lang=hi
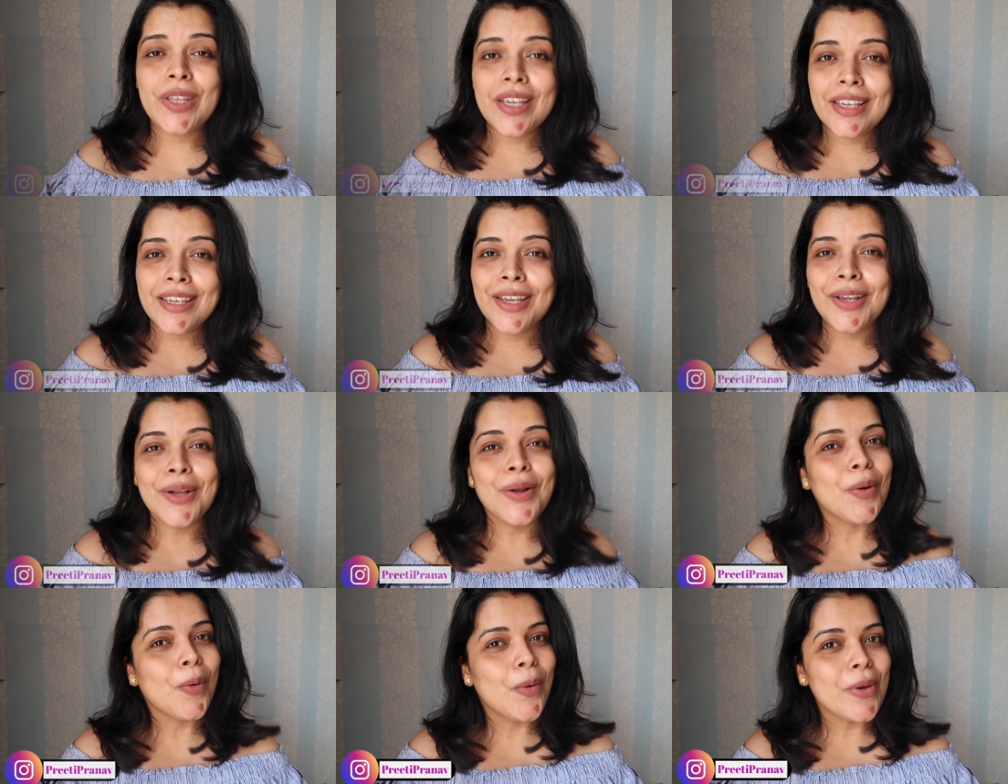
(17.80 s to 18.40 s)
देखिए
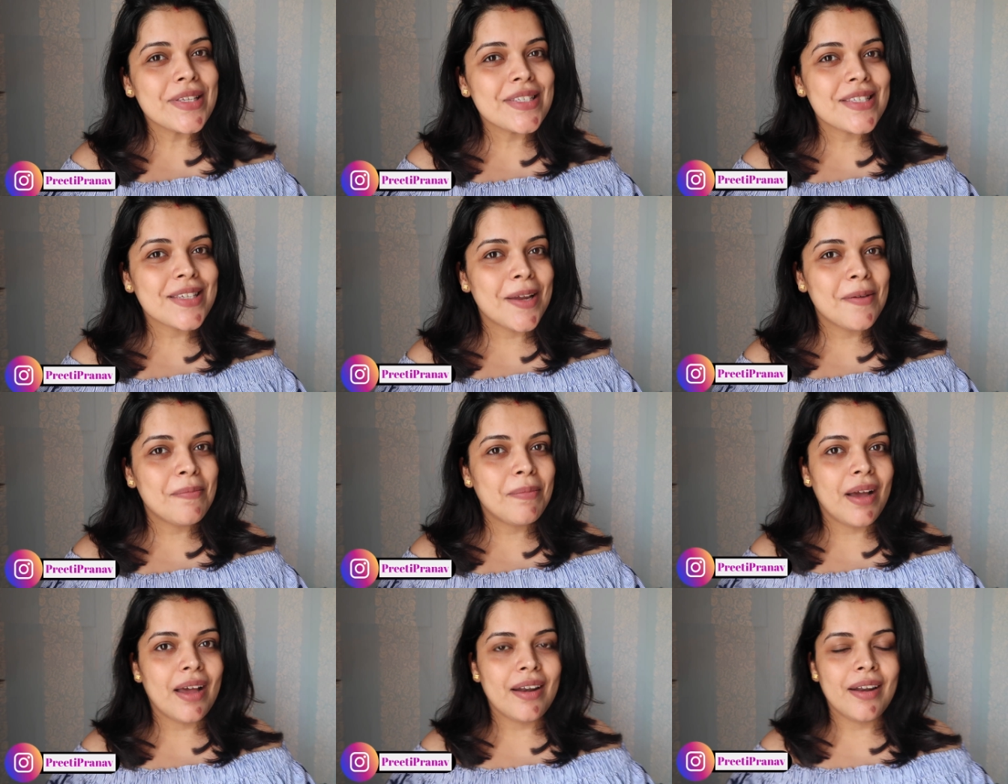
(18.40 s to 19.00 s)
ग्लोइंग
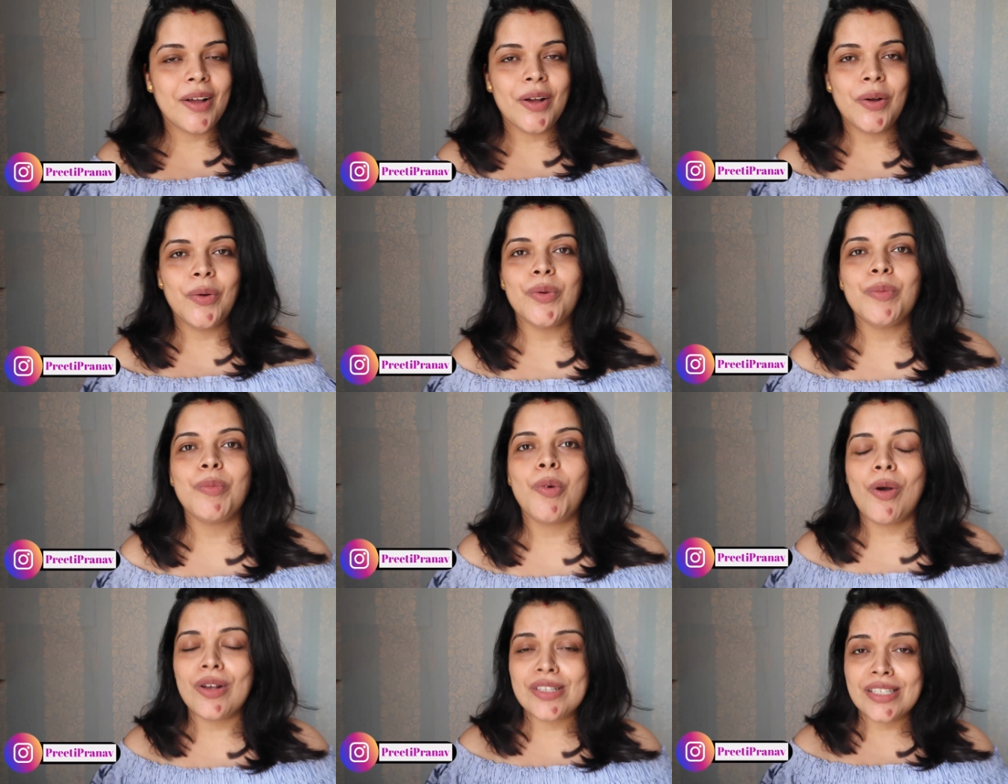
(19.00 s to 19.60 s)
स्किन पाना कोई
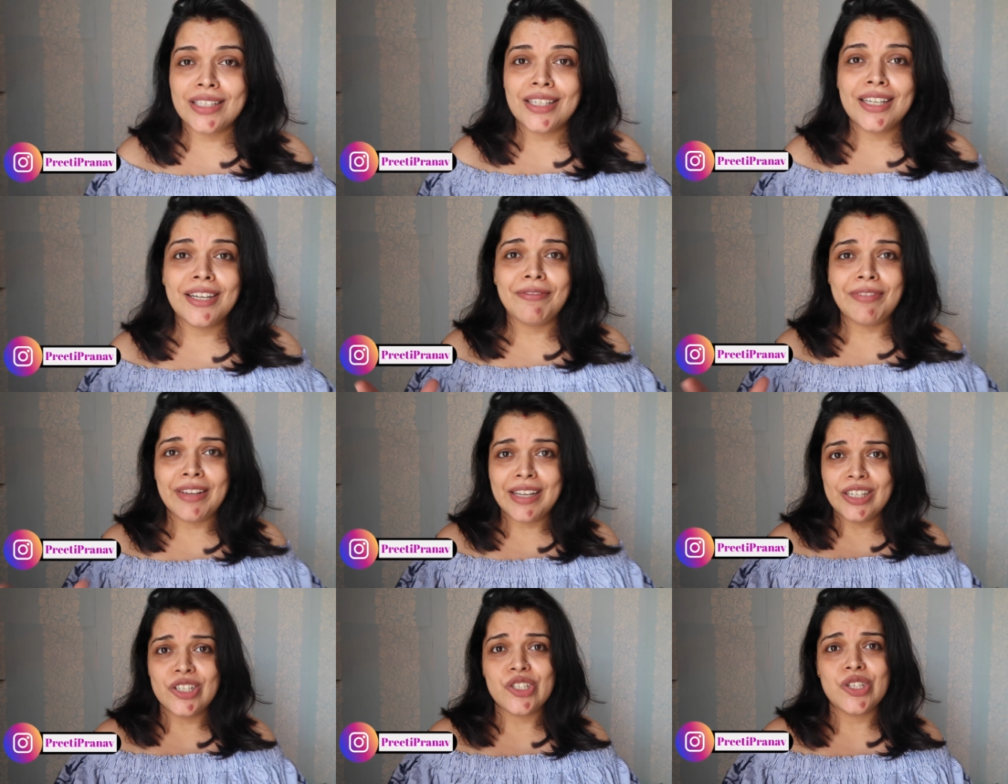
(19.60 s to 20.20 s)
बहुत ज़्यादा
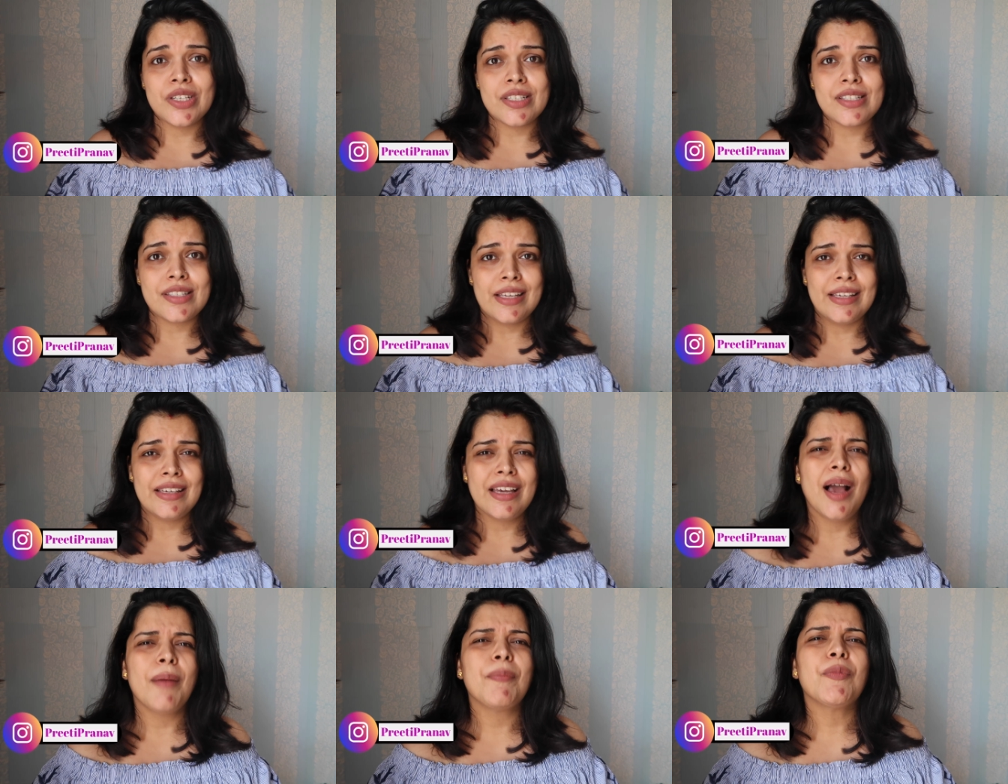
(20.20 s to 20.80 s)
डिफिकल्ट चीज़
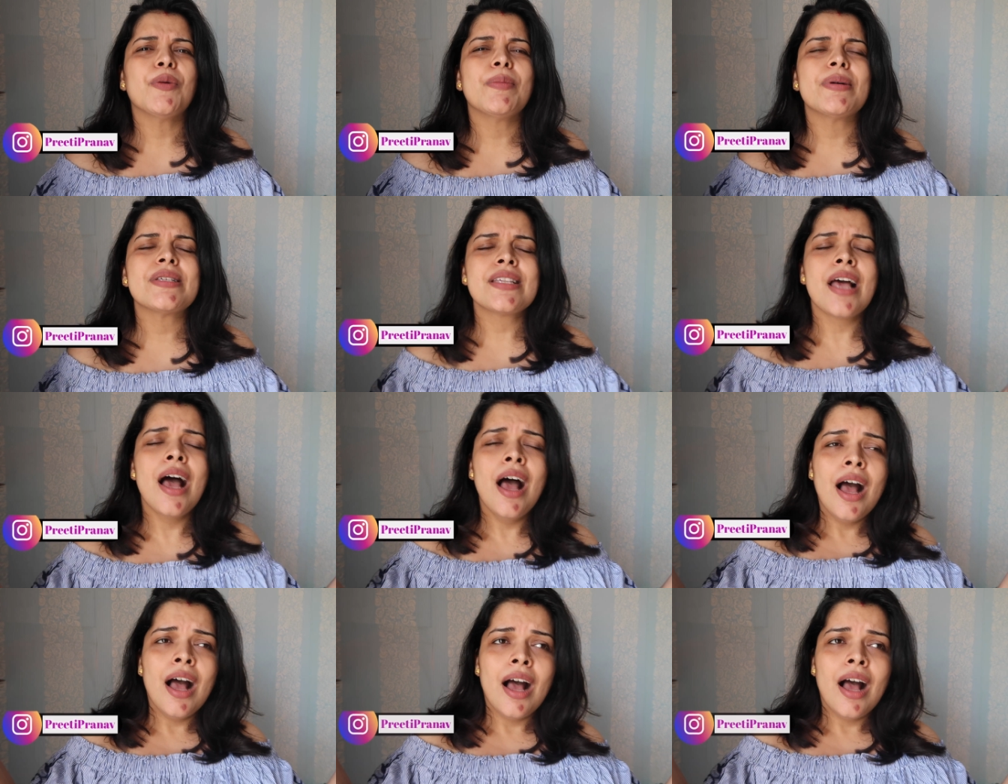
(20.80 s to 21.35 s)
नहीं है आपको बस